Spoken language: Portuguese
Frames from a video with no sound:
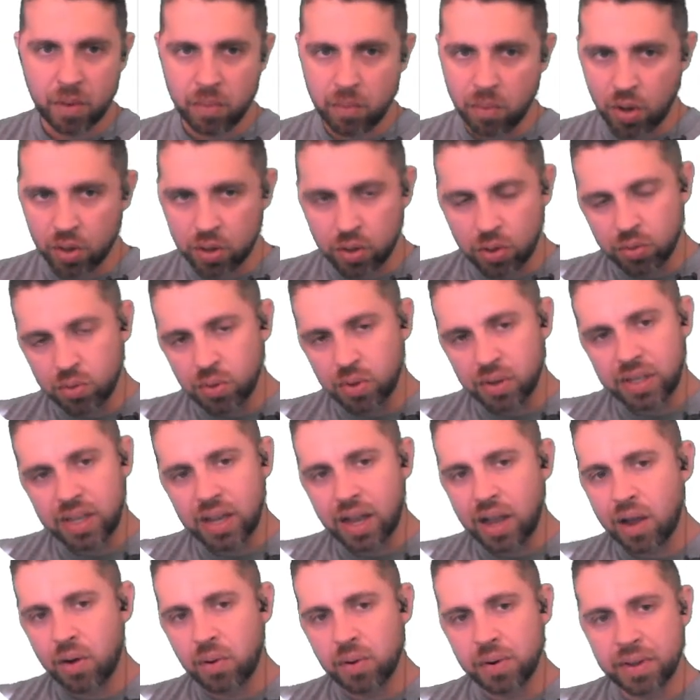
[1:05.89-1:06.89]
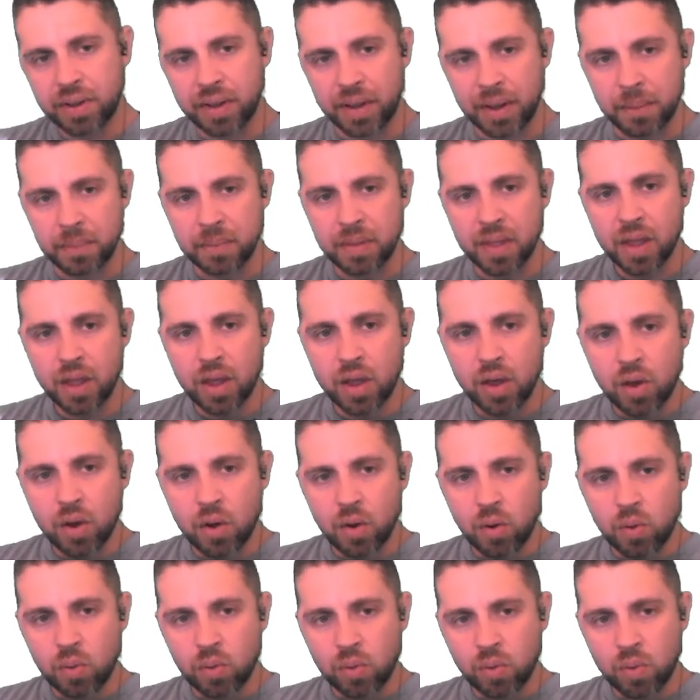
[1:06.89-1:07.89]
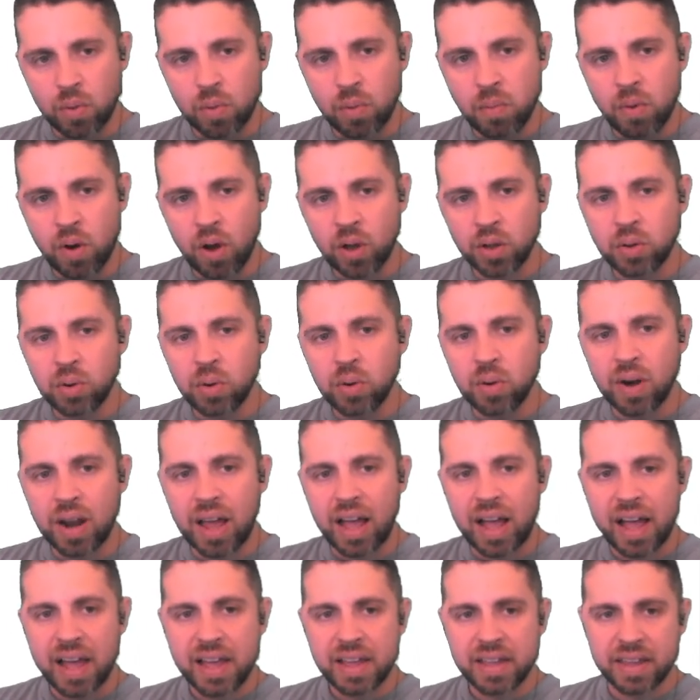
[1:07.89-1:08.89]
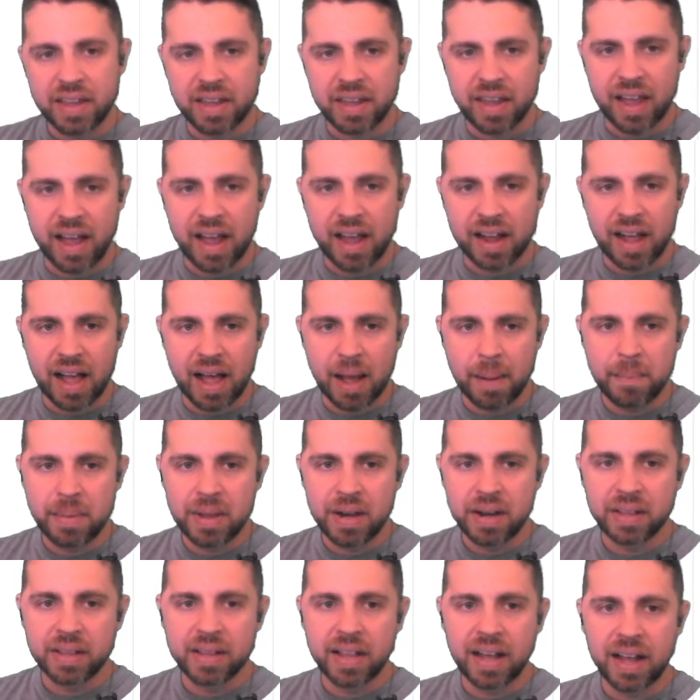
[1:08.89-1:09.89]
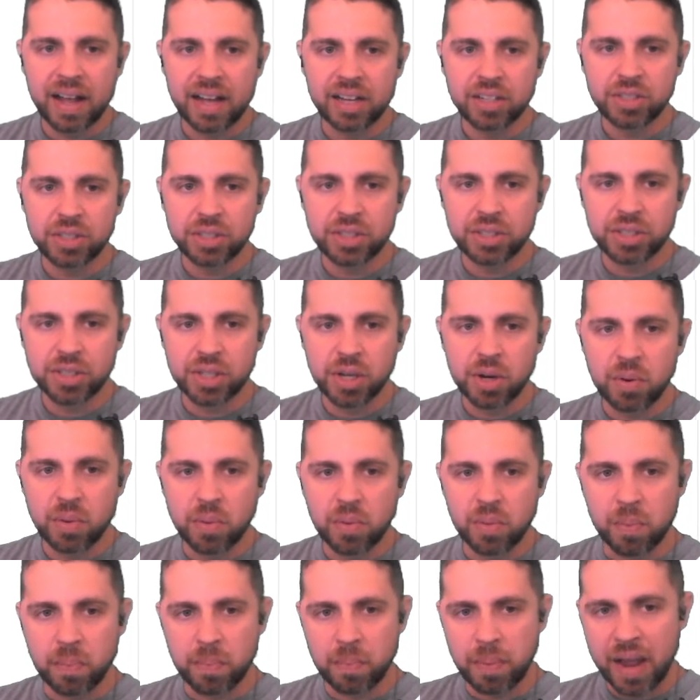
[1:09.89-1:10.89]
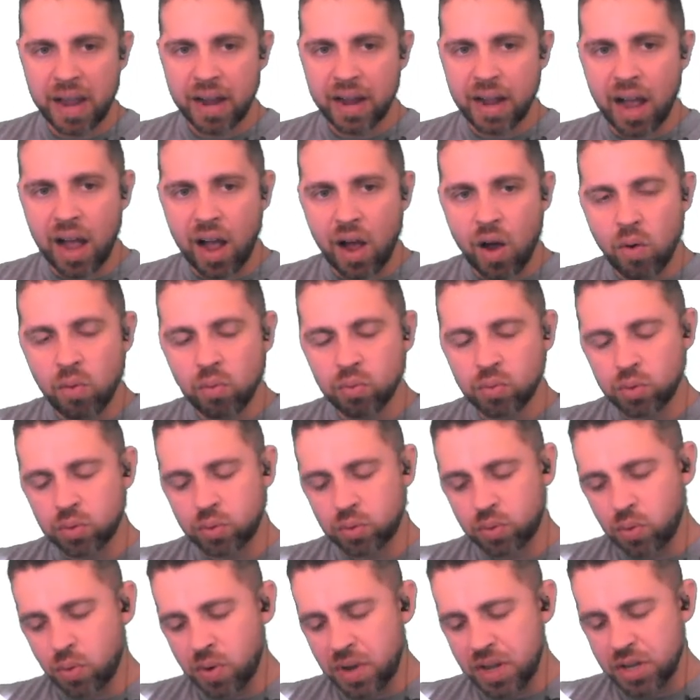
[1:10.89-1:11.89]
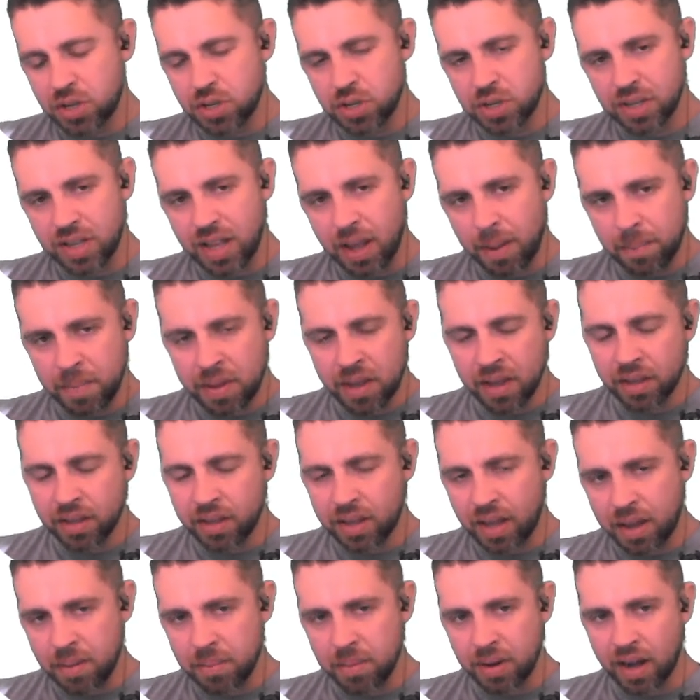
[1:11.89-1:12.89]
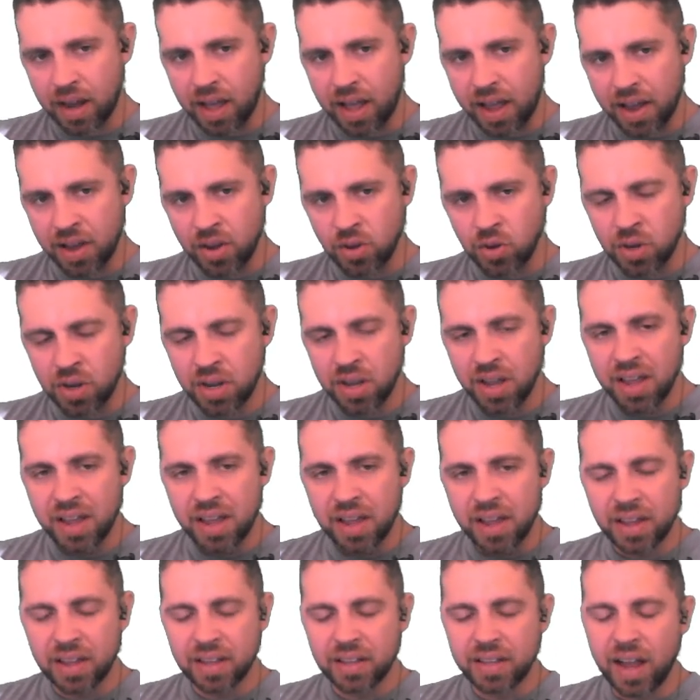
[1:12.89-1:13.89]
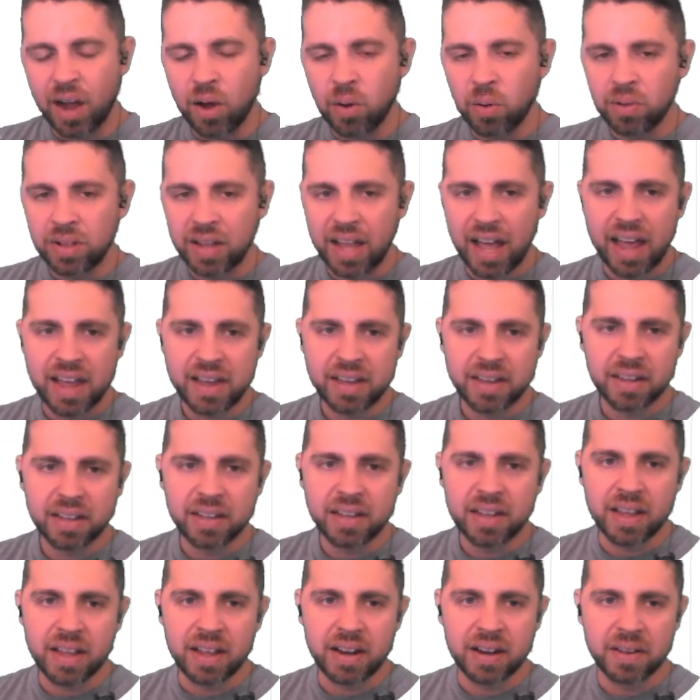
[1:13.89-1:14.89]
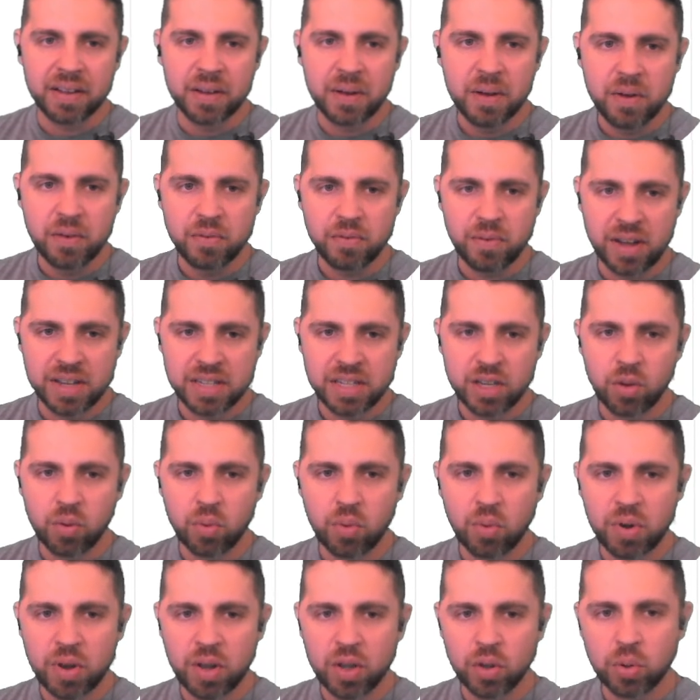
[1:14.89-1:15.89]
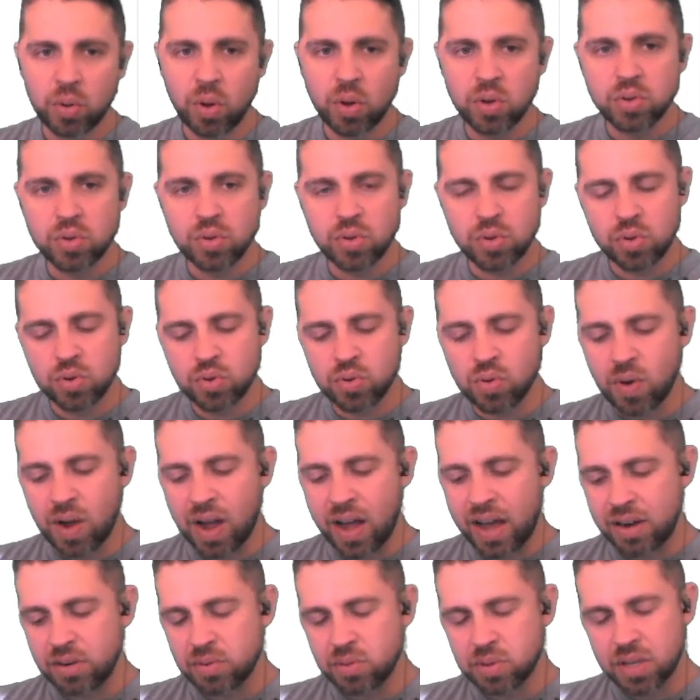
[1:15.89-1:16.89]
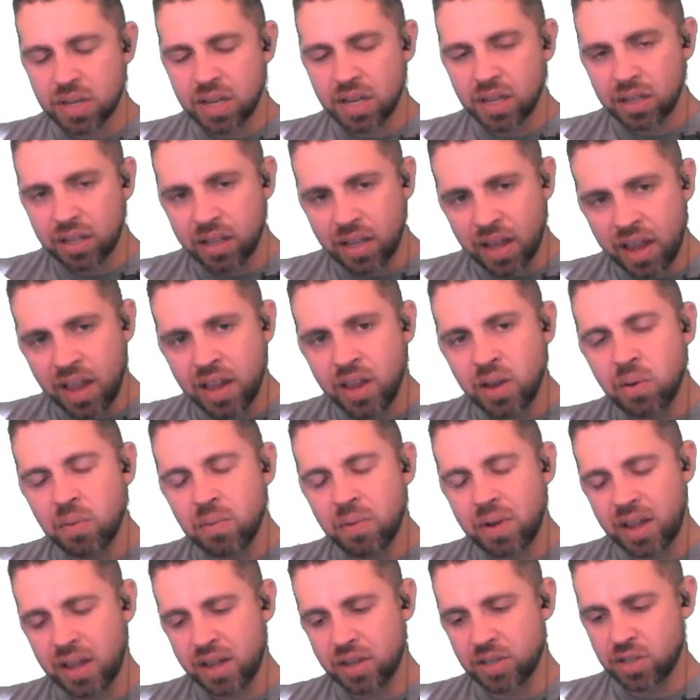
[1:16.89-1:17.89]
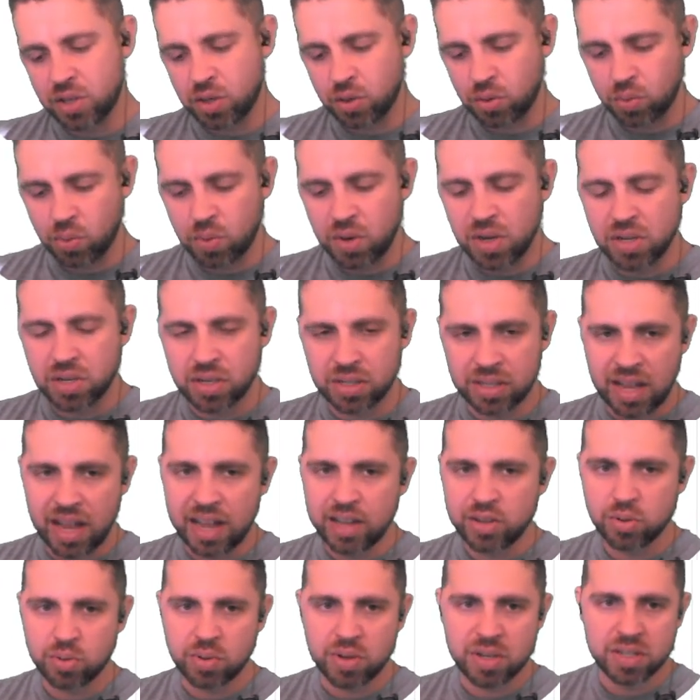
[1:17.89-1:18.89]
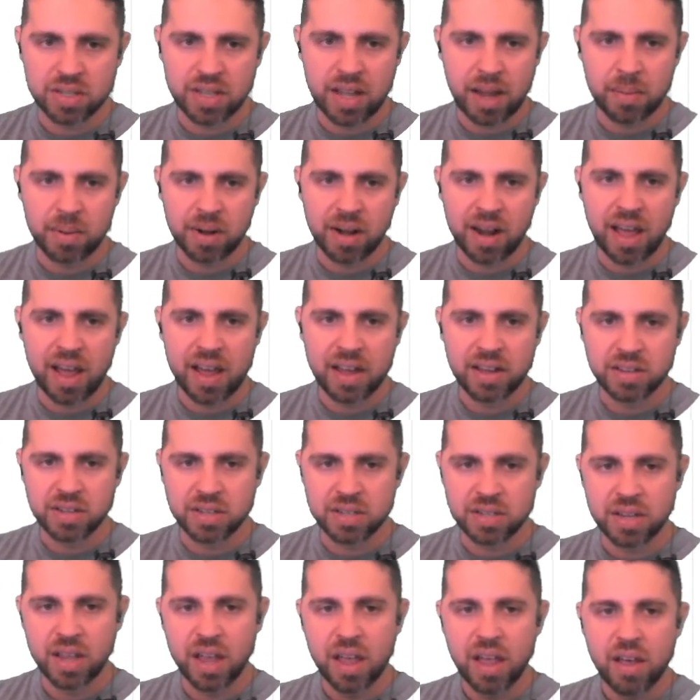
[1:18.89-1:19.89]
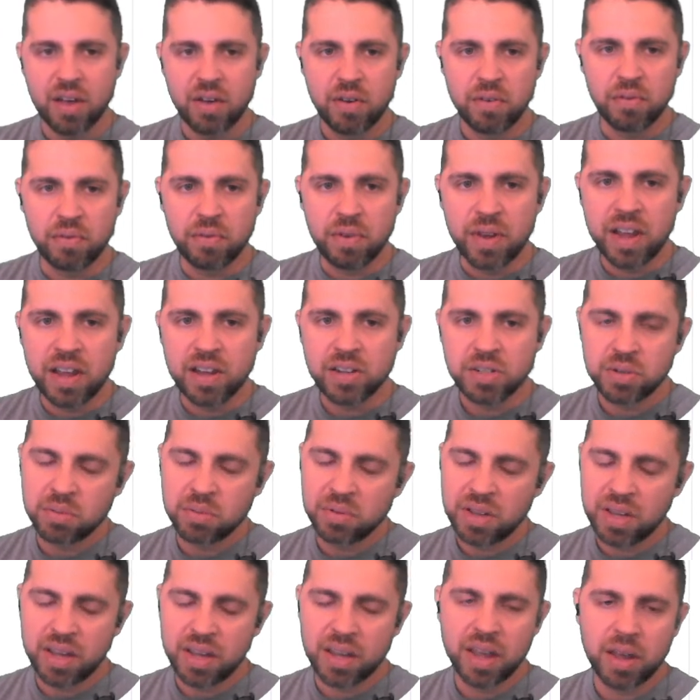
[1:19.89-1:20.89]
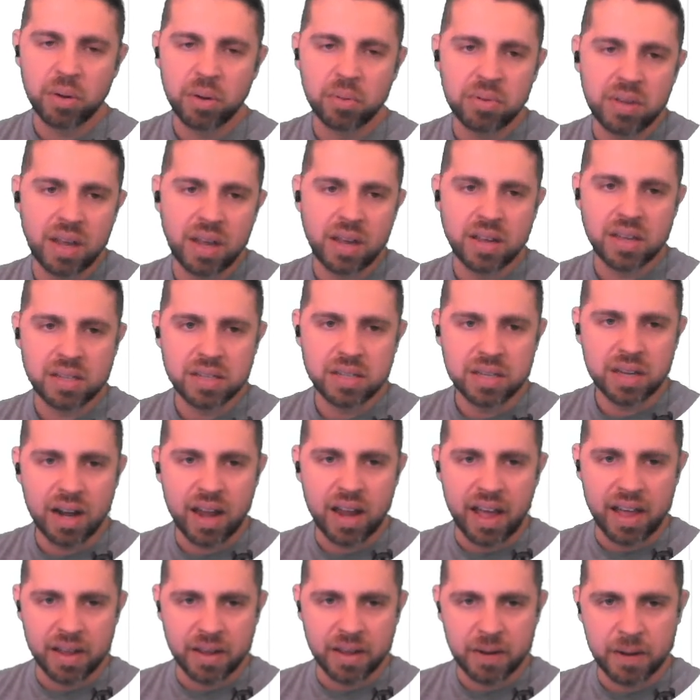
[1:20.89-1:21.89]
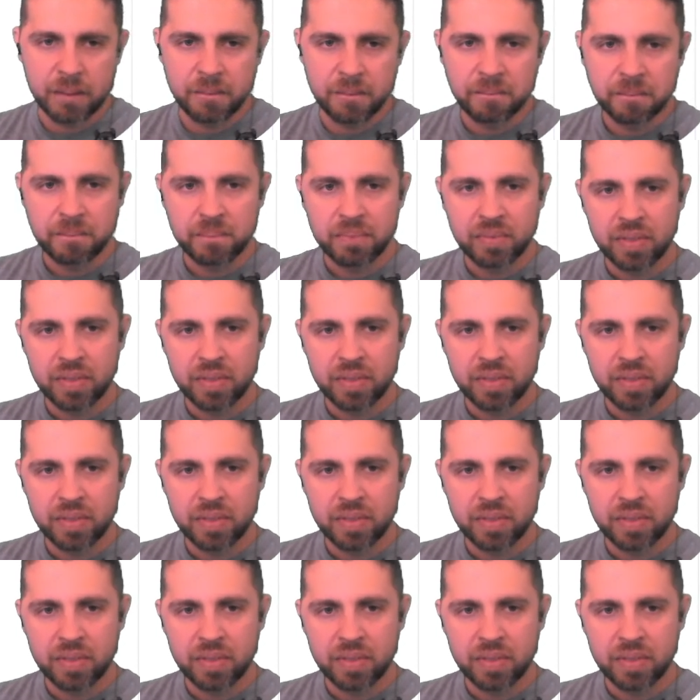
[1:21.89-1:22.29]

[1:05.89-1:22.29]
Módulo twittar, OK. O módulo like é a habilidade de eu pegar um tweet da minha timeline e dar um like nele, fazendo com que todos os usuários que tenham esse tweet nas suas timelines vejam que eu dei esse like.